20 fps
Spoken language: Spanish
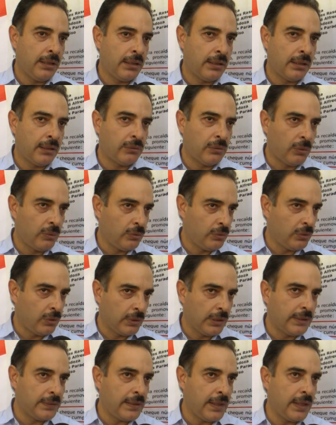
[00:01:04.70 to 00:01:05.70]

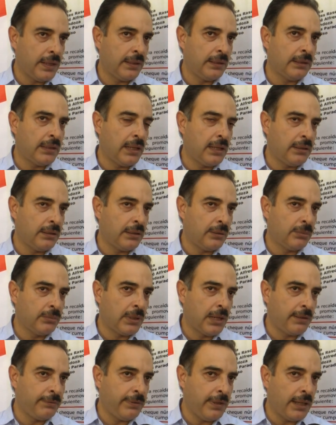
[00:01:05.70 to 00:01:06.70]
resoluciones del
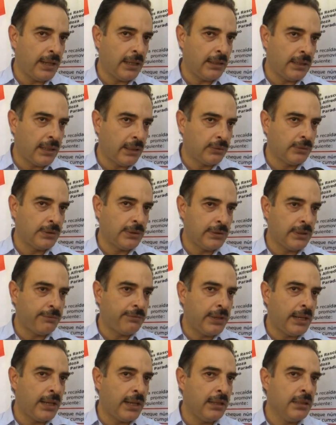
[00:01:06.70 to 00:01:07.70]
Tribunal Federal, de la Justicia
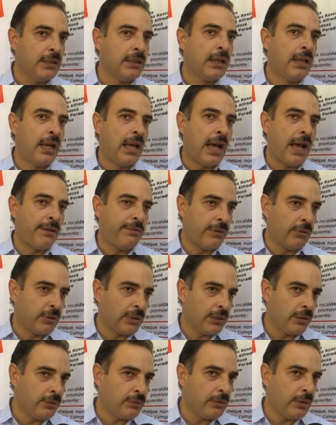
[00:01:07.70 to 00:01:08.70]
Federal, a favor
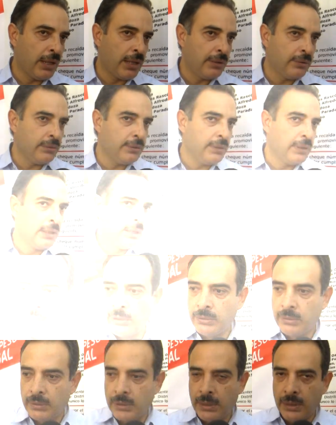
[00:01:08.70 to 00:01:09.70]
de los ciudadanos.
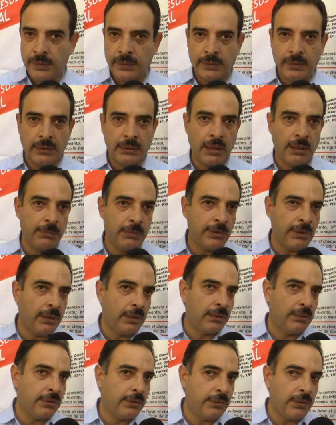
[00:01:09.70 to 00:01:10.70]
Bueno, estamos
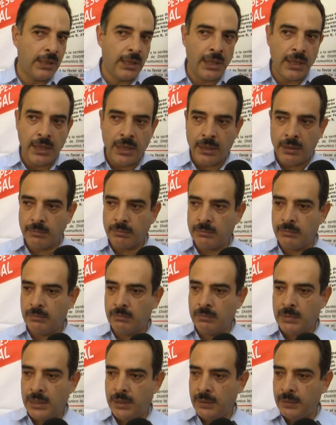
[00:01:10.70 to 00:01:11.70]
hablando de,
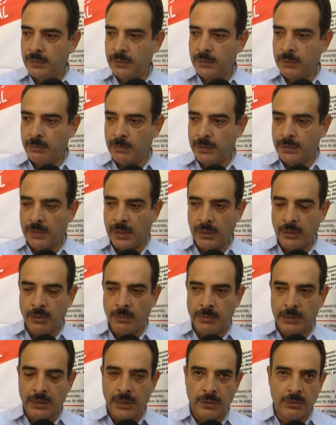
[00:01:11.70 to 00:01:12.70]
me, me estaban
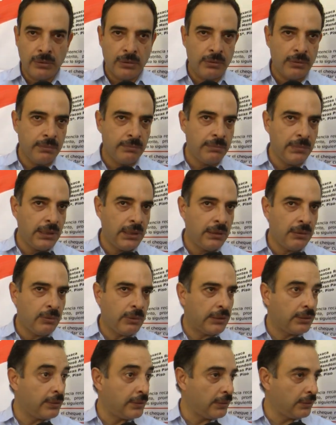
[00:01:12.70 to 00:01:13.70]
comentando,
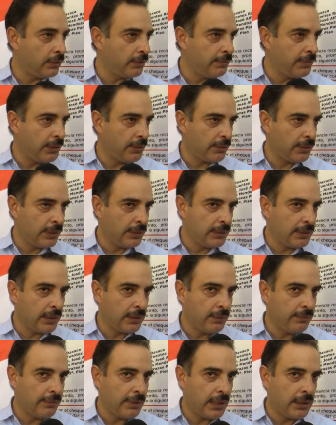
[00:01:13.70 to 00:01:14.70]
1.400 millones a
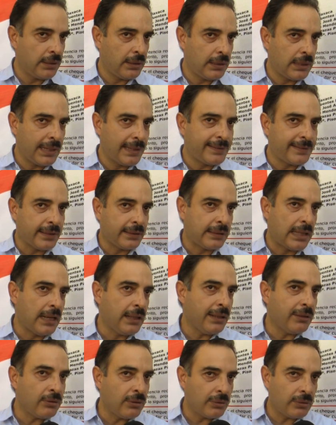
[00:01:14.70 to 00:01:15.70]
nivel
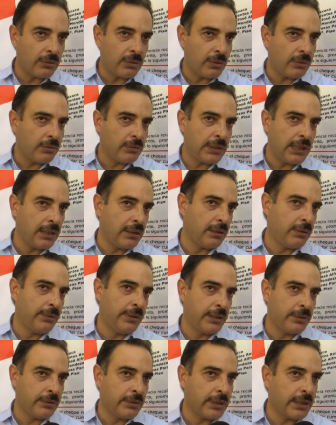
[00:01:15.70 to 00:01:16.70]
estatal. Eso es todo lo que el
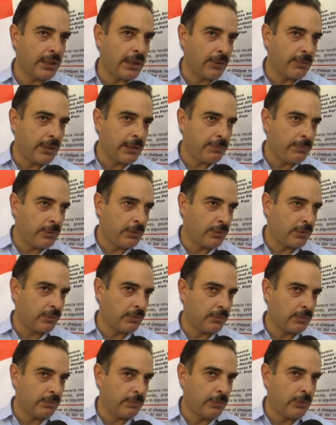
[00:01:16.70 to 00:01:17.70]
gobierno recauda por,
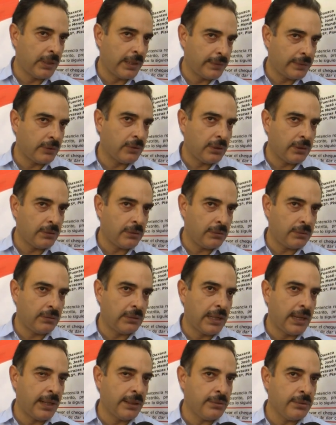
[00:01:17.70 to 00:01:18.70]
por estos
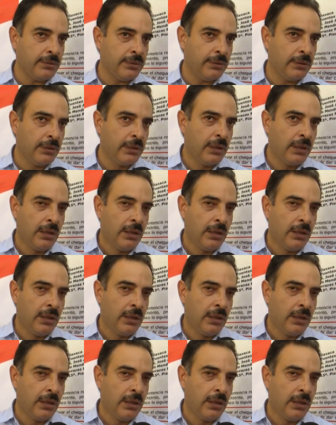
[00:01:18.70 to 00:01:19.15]
derechos.